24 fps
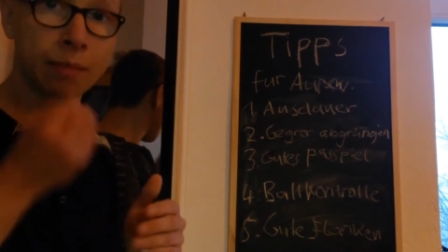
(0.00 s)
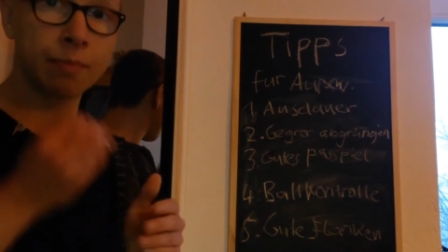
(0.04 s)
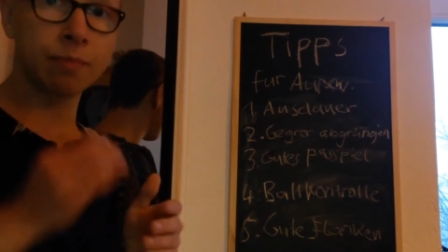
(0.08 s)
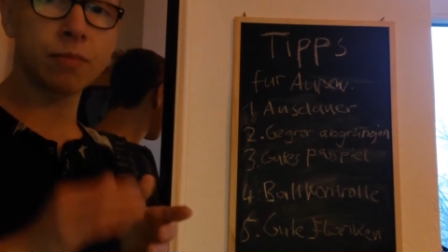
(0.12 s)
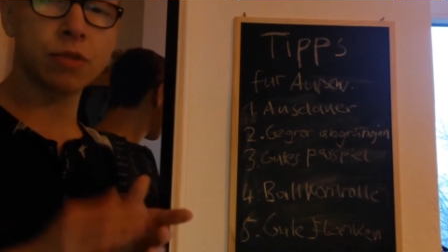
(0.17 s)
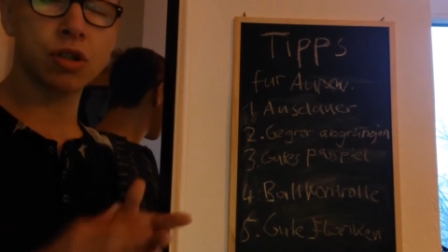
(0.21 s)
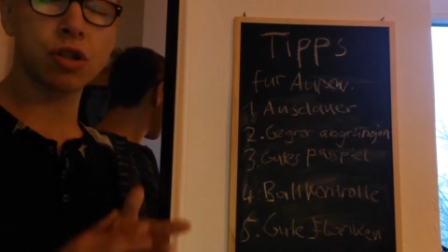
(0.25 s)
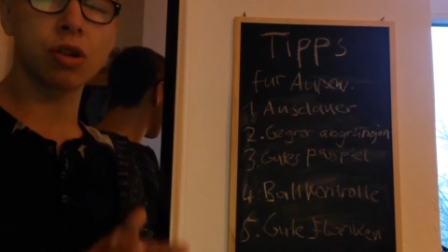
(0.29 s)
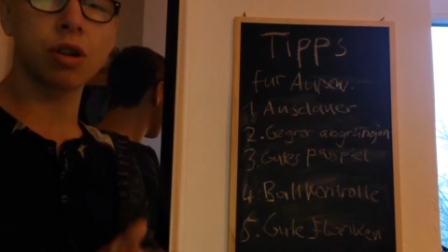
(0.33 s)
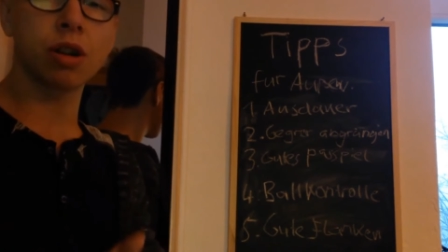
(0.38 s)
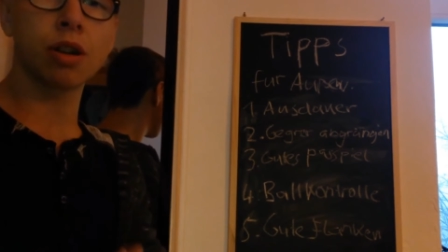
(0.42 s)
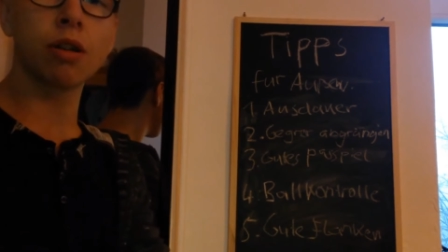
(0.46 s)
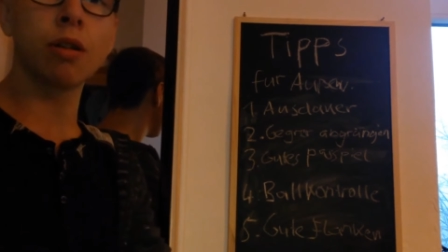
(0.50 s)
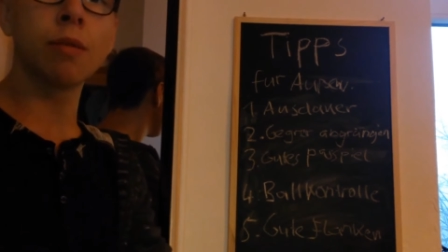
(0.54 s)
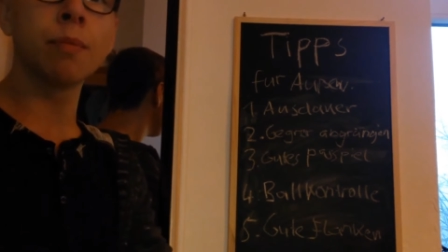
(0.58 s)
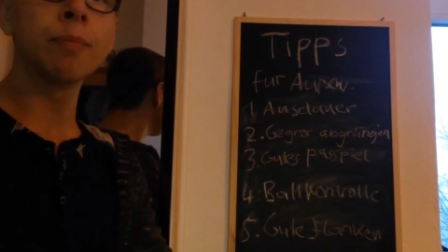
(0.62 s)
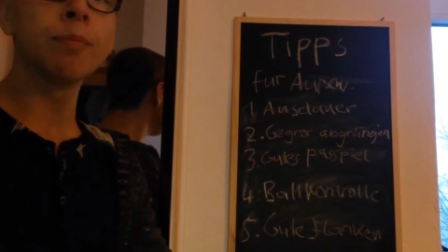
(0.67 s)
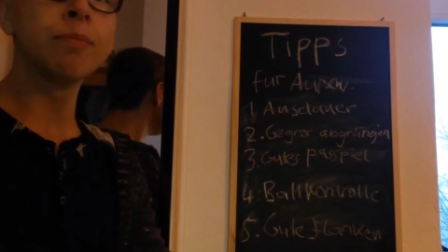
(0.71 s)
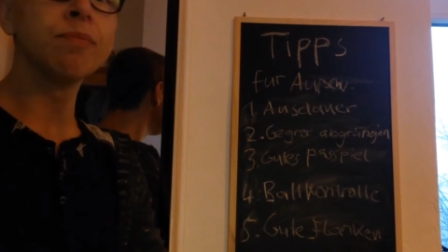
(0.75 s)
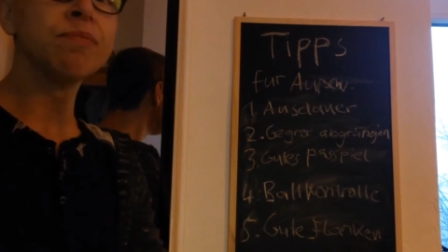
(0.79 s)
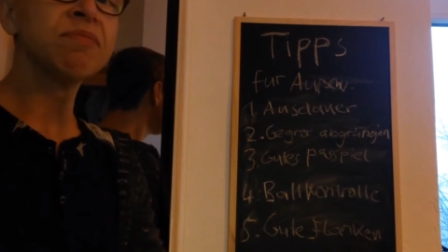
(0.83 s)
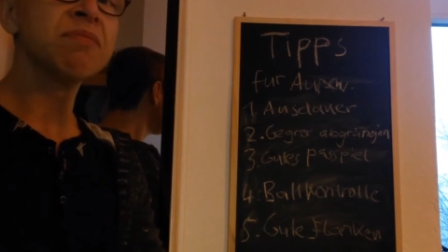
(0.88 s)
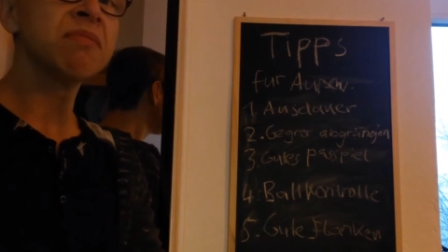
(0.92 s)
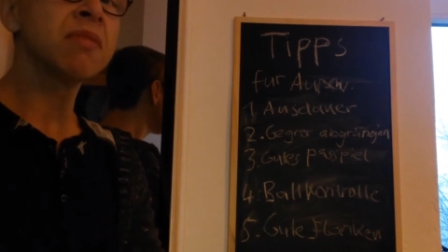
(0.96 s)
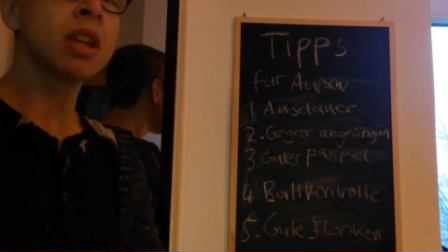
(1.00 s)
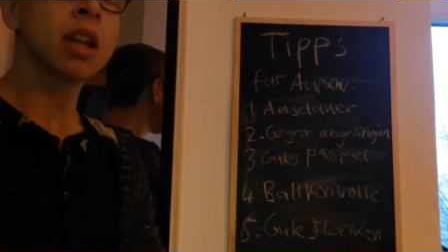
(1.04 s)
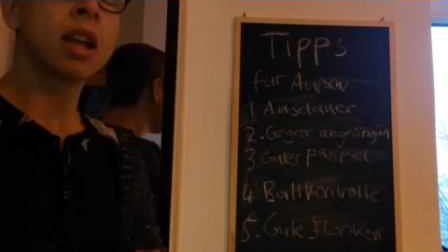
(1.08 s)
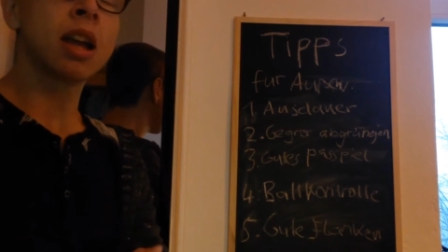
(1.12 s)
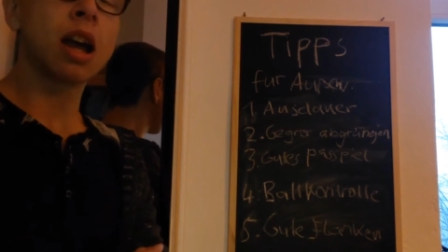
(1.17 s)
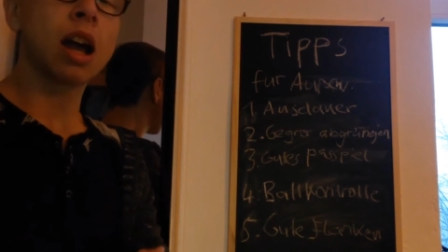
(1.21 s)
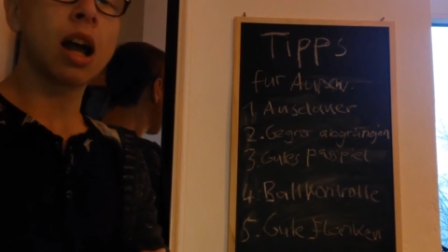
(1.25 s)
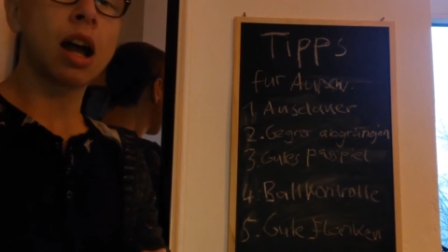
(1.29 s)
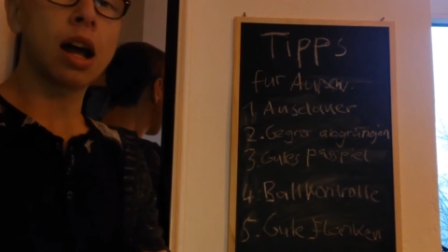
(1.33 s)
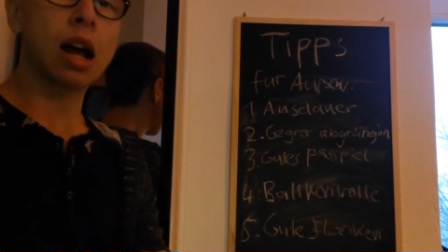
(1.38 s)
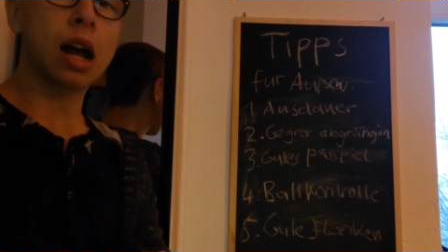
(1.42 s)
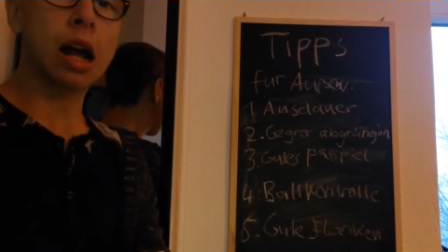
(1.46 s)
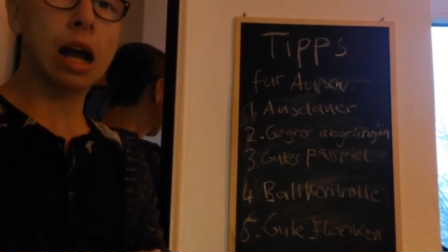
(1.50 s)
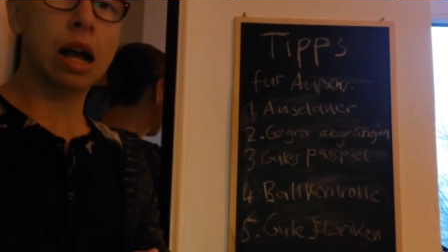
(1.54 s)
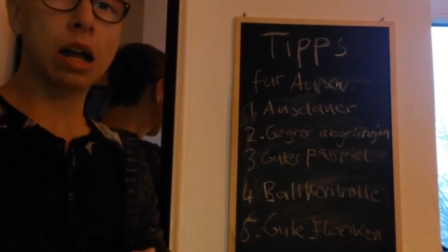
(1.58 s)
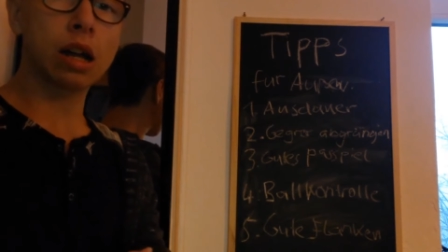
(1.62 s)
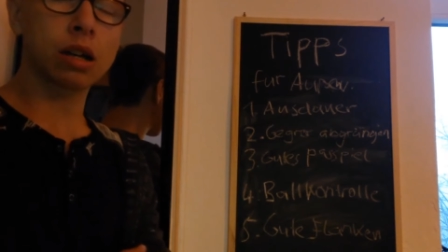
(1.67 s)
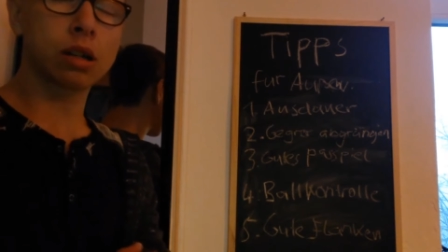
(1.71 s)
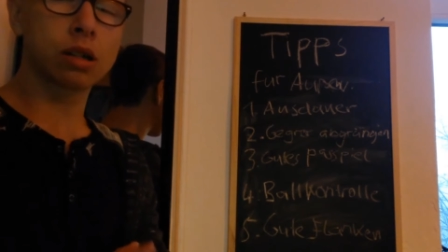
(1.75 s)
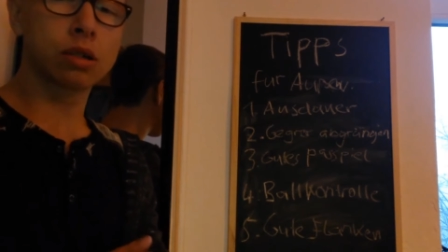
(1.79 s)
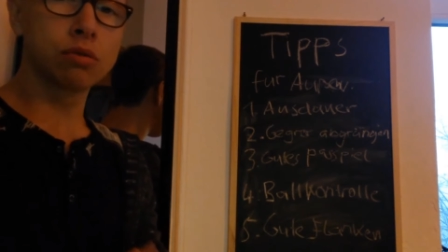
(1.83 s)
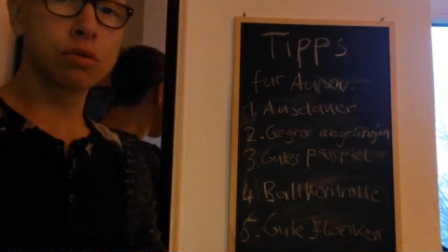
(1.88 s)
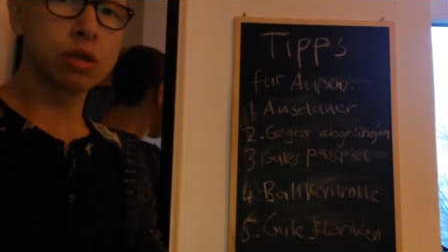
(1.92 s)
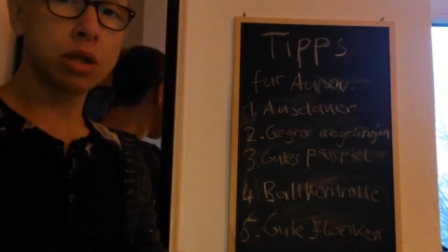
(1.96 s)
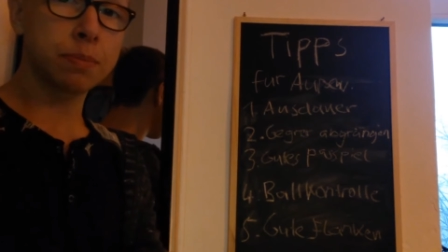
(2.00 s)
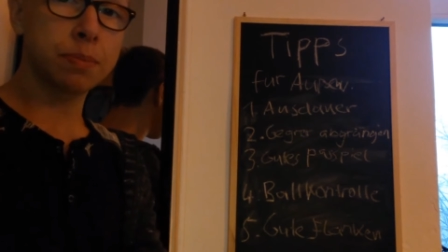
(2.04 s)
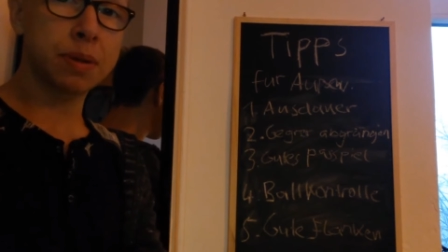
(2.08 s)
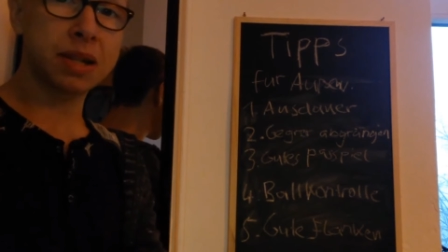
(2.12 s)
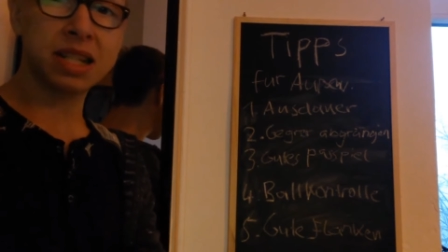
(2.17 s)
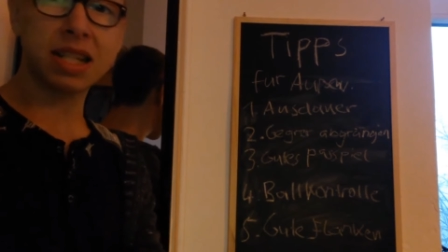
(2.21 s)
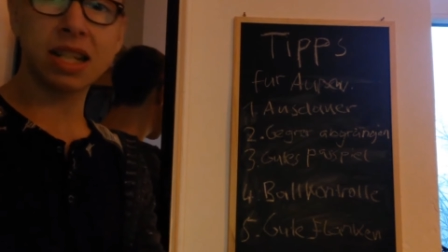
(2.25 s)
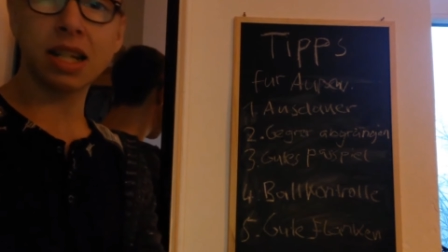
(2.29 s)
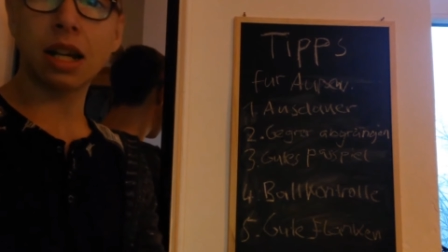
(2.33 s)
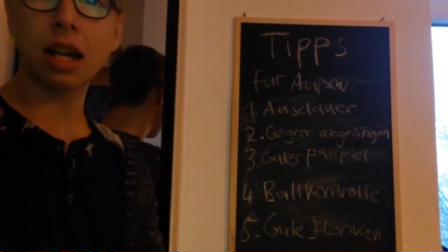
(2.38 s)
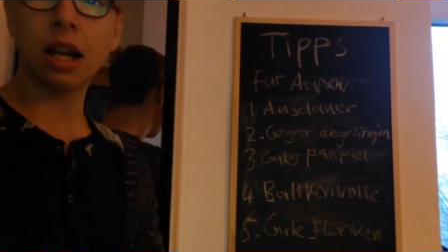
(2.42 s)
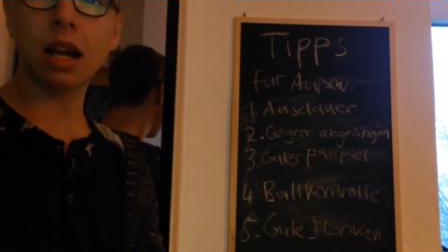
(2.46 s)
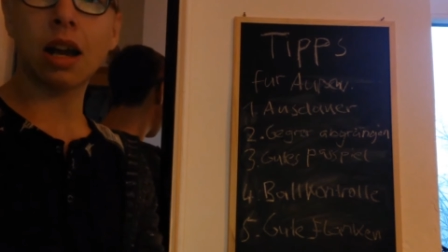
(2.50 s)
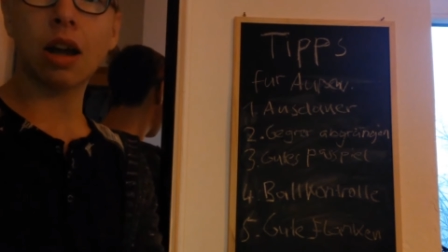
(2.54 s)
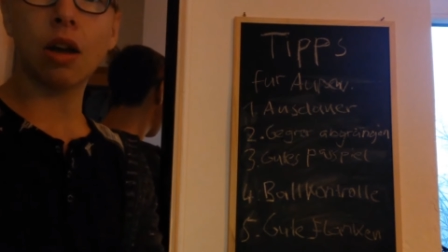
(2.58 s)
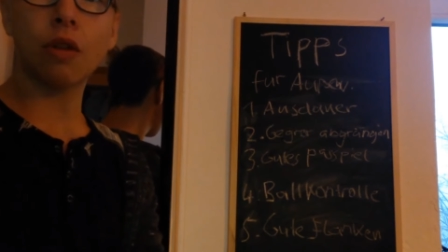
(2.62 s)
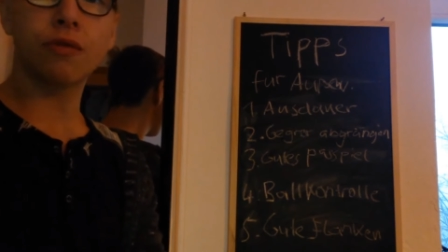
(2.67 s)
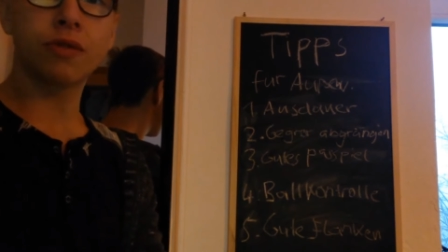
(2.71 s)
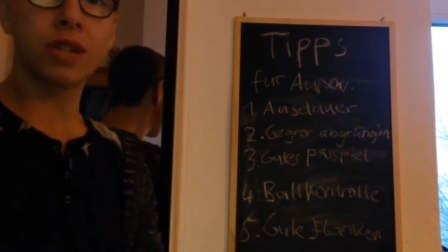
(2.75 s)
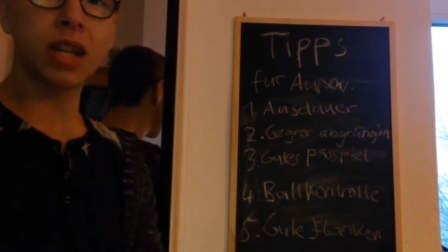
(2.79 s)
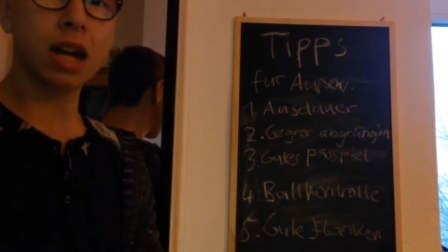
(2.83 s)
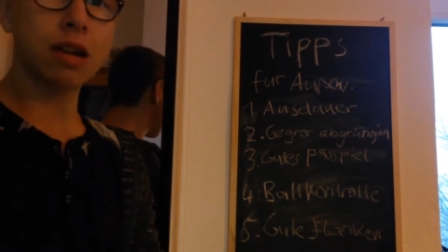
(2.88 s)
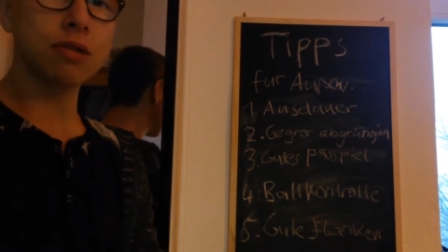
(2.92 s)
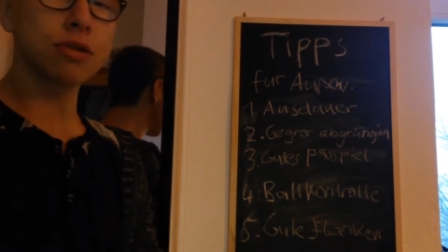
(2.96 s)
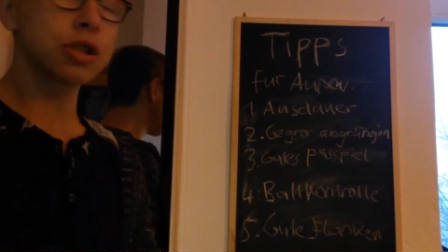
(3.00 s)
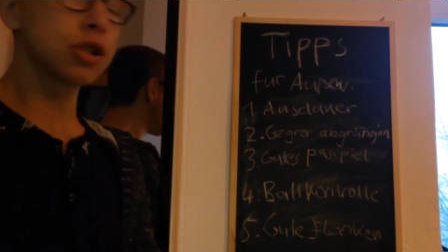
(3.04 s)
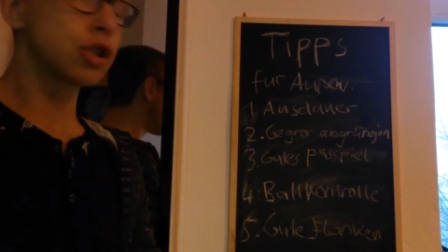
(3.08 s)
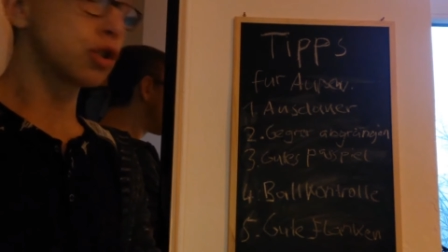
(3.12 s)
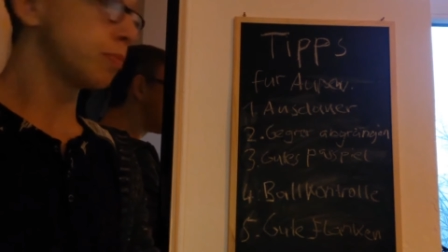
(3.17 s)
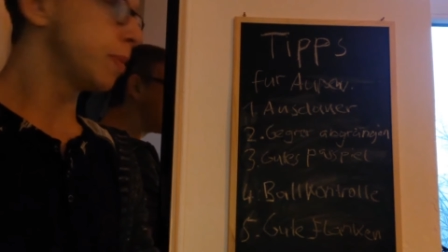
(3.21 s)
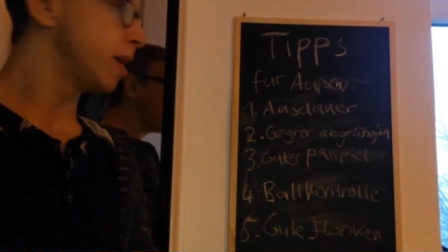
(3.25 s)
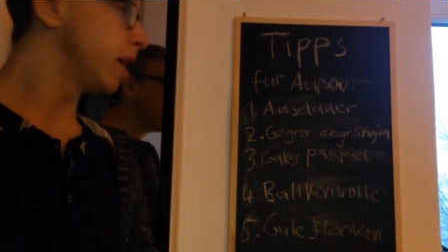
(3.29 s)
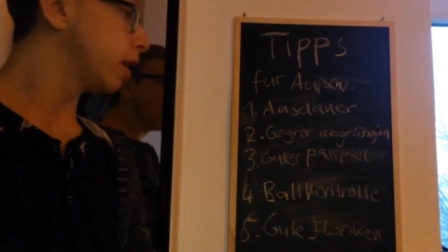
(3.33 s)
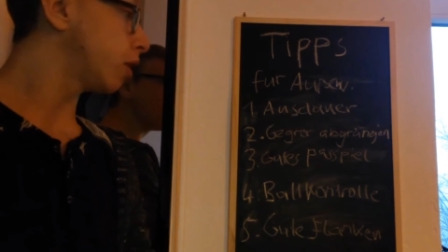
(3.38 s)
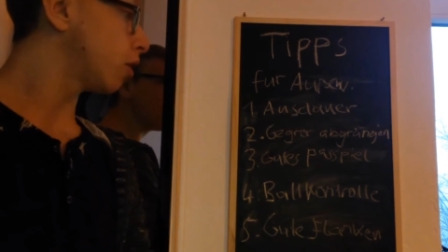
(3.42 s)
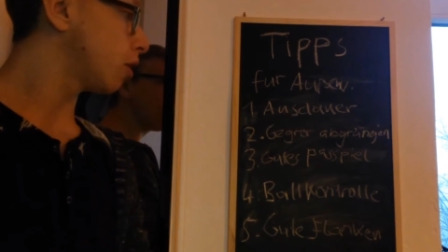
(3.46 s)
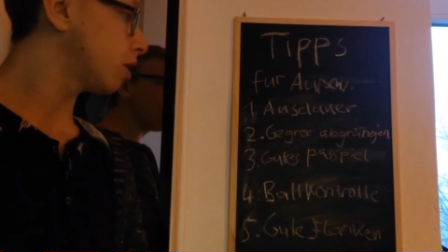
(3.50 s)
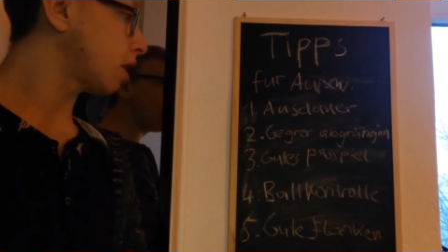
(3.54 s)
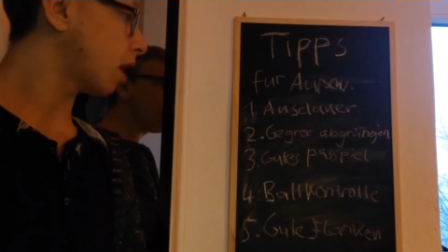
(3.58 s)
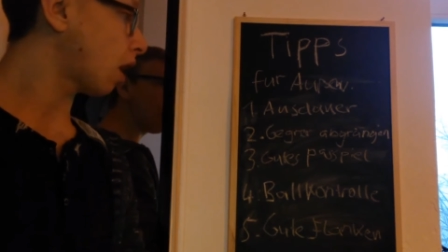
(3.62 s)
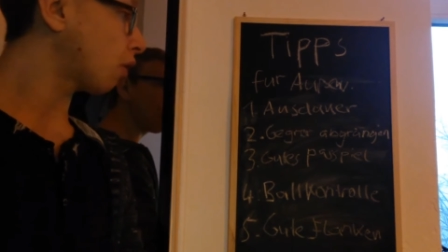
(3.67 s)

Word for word: Entschuldigung. Gute Pässe auf die Außen spielen können,